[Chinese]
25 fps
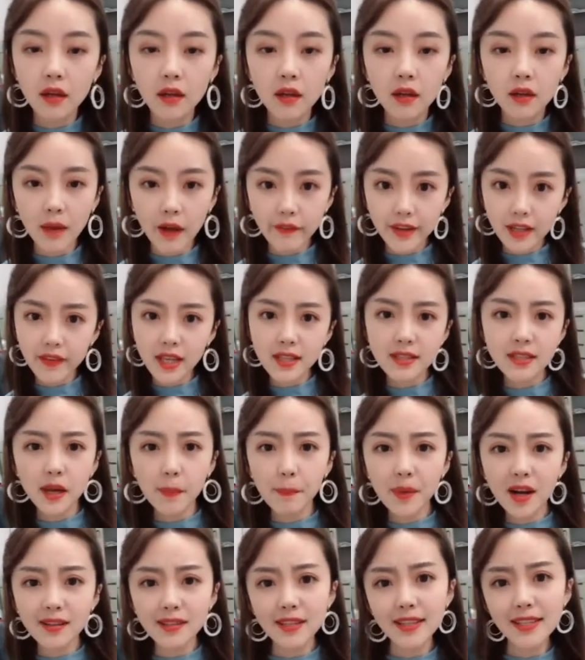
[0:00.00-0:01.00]
麻烦那位
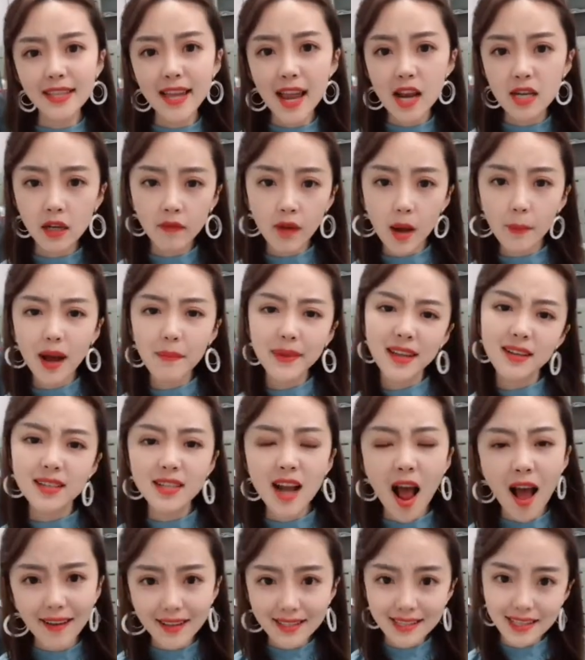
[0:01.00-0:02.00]
姓彭的先生往旁
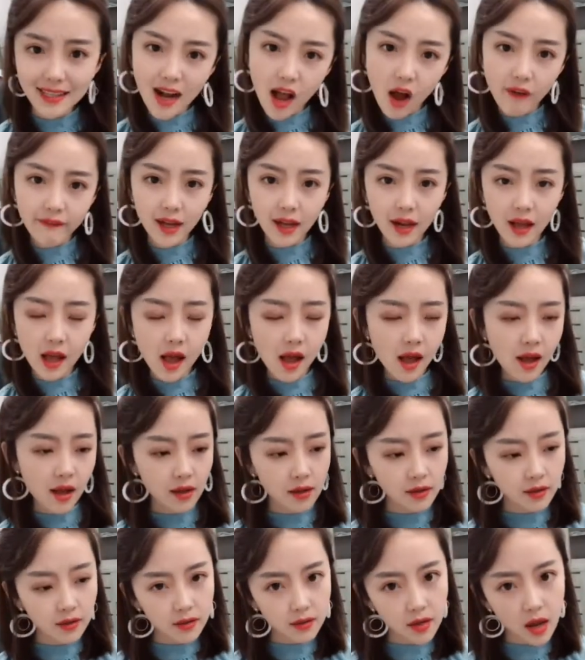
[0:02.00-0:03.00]
边让一让，好不啦？
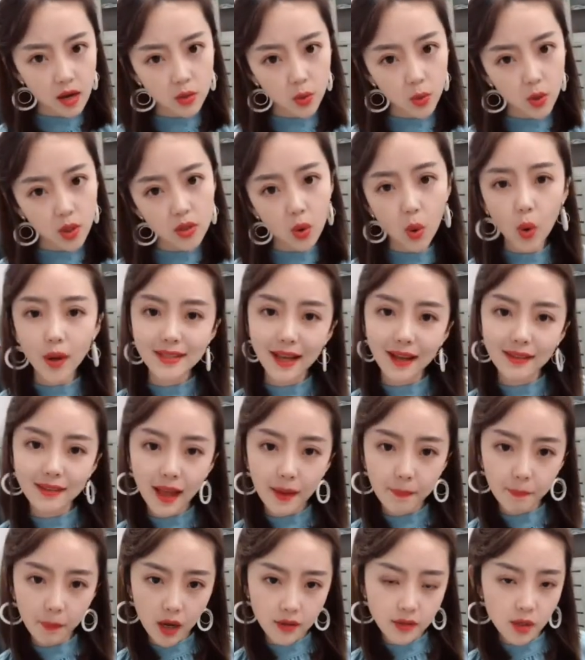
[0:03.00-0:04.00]
挡到我救我接
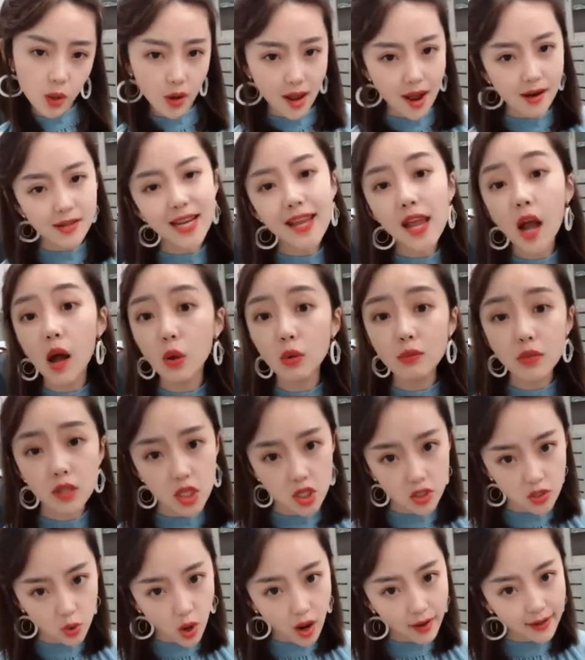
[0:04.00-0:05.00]
男朋友了，人要自
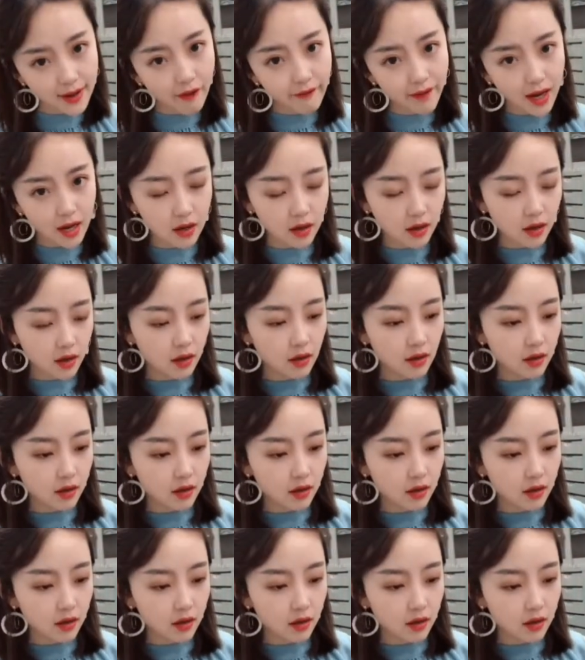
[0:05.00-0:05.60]
重一点，好吧？